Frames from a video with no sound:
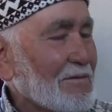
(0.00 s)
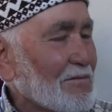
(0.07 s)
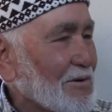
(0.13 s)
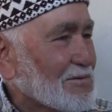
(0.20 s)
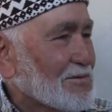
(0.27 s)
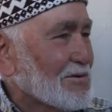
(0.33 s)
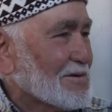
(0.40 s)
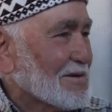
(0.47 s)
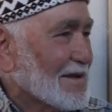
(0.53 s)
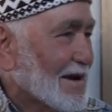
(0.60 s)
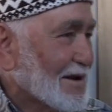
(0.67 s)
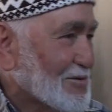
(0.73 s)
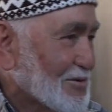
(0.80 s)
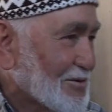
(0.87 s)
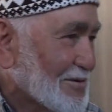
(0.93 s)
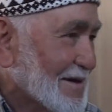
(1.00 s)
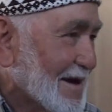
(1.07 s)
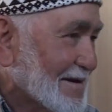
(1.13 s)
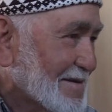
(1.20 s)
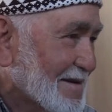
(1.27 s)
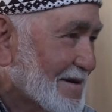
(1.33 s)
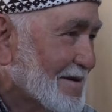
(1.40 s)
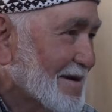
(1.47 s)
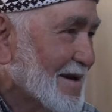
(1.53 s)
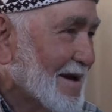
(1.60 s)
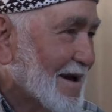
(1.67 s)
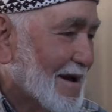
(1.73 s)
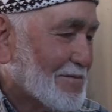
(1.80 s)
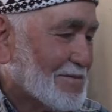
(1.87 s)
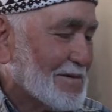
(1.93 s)
Motorculara sür direktirin.
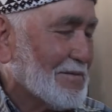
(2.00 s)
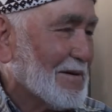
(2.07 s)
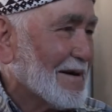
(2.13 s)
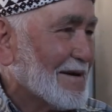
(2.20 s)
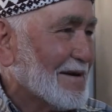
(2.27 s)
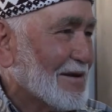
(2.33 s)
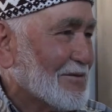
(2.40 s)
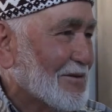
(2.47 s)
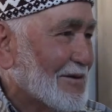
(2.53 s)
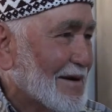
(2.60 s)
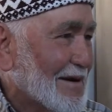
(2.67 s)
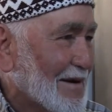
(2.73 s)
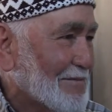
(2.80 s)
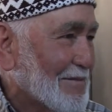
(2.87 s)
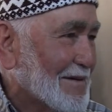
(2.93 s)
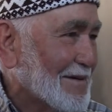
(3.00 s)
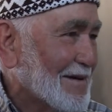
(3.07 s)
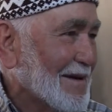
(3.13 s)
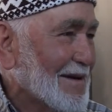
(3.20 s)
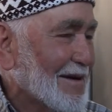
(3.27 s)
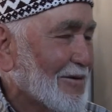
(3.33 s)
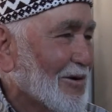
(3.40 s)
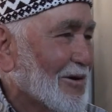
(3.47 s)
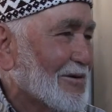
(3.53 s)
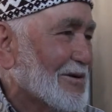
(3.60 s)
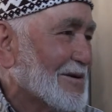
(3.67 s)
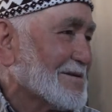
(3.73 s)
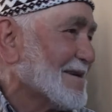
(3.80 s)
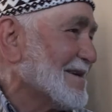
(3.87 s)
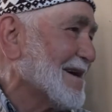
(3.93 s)
Hepsi parayla döner ama
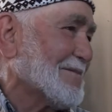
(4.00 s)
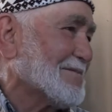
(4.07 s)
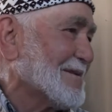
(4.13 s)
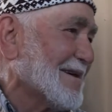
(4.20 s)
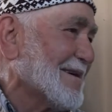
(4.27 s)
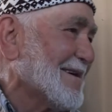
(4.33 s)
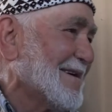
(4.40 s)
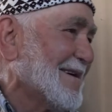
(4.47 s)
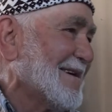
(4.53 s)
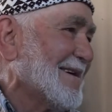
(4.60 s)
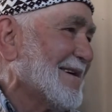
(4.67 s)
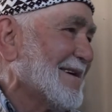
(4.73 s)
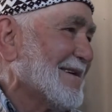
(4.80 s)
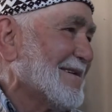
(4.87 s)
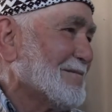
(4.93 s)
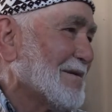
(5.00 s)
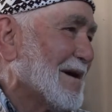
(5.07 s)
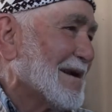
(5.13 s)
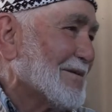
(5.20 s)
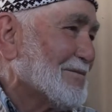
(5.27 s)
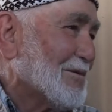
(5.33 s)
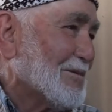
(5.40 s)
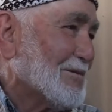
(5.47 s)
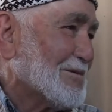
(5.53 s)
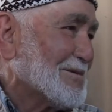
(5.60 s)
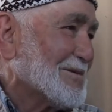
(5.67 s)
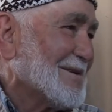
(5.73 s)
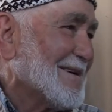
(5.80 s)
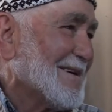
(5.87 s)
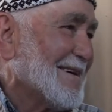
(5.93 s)
oluyor işte ne yapacaksın? Malın bulmuş.